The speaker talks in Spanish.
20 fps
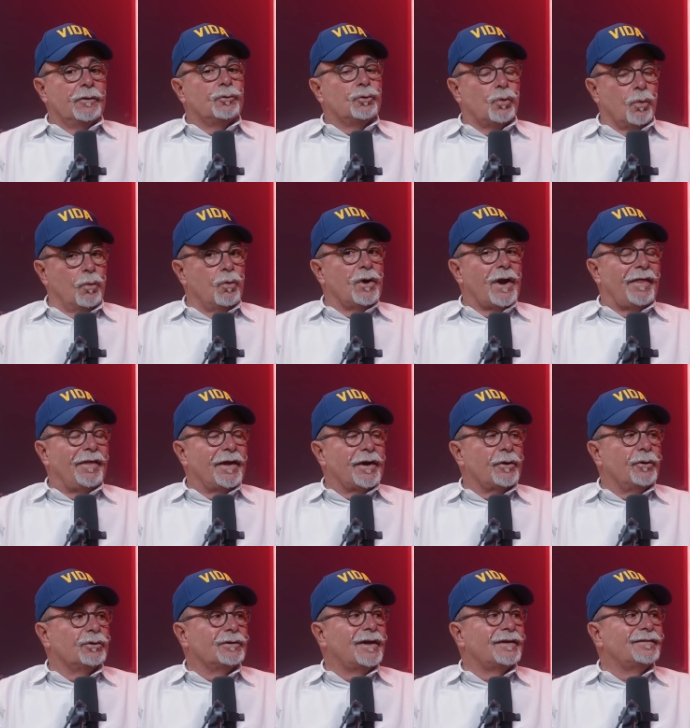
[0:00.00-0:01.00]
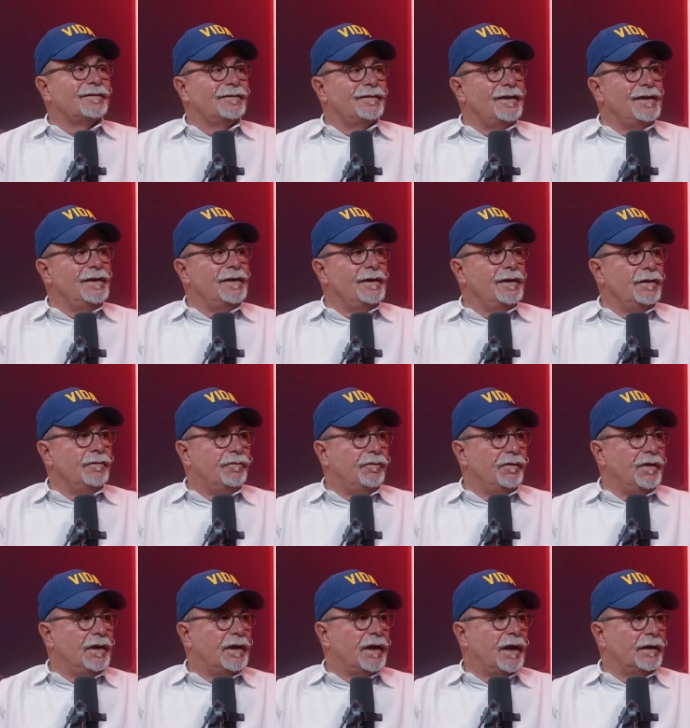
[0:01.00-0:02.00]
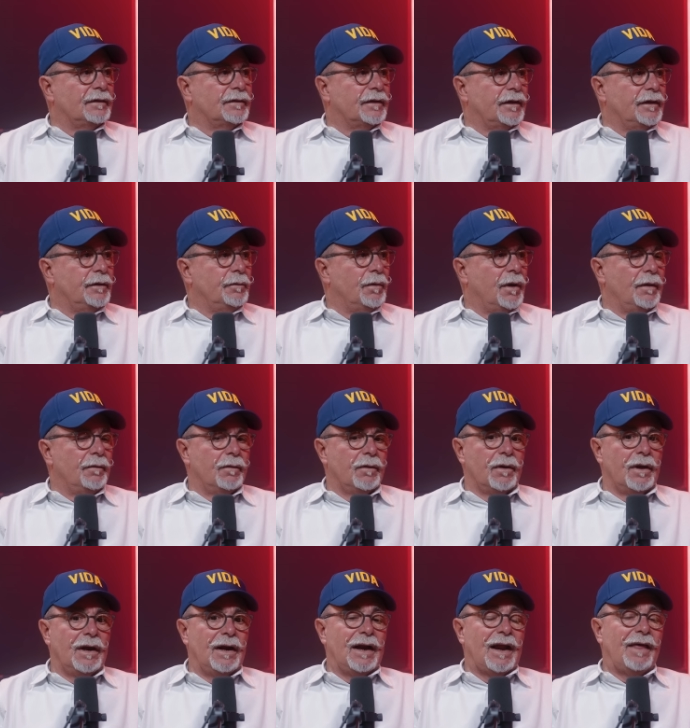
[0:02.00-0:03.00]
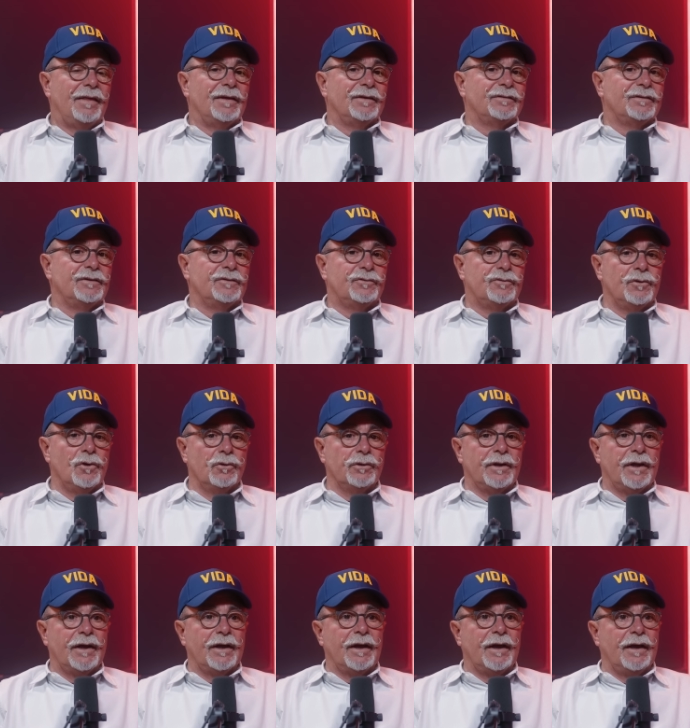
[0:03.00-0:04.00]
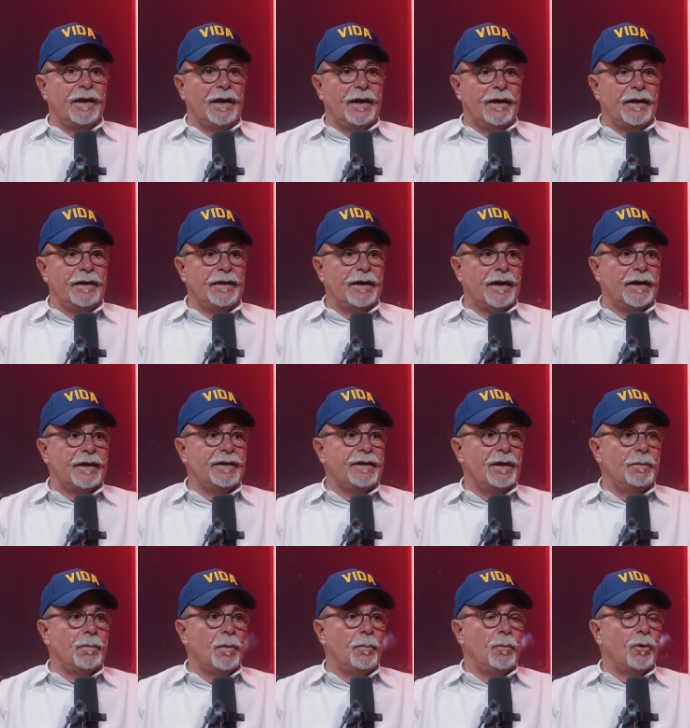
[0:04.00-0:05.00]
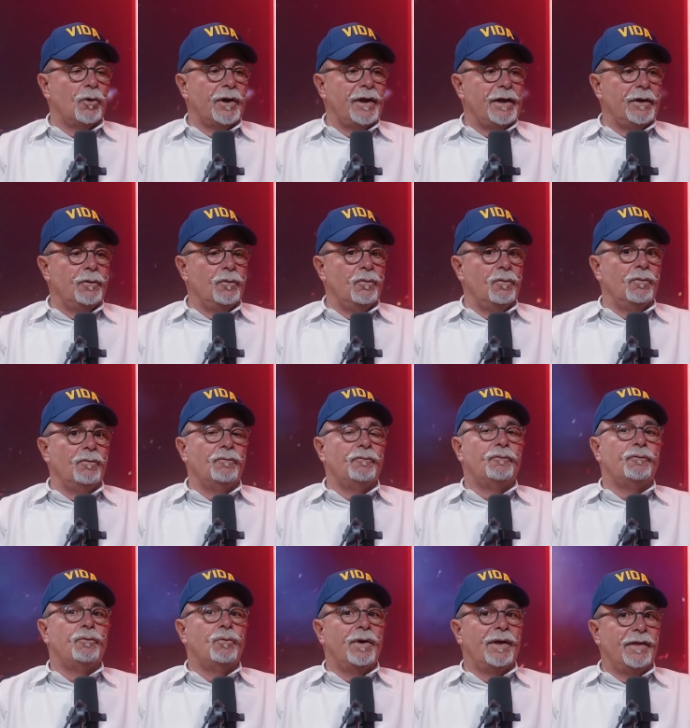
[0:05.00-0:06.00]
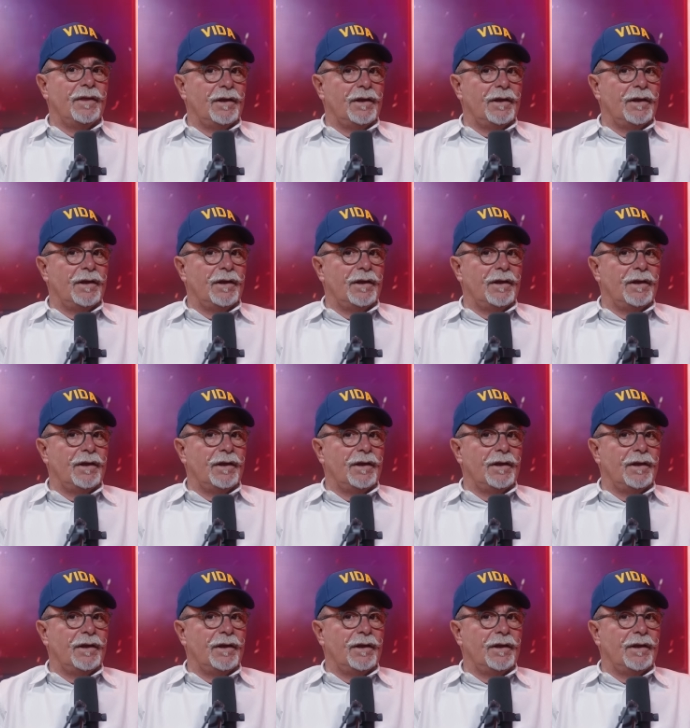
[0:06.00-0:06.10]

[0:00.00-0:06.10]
tuvo una derrota significativa. La decisión de elegir a Guillermo Moreno fue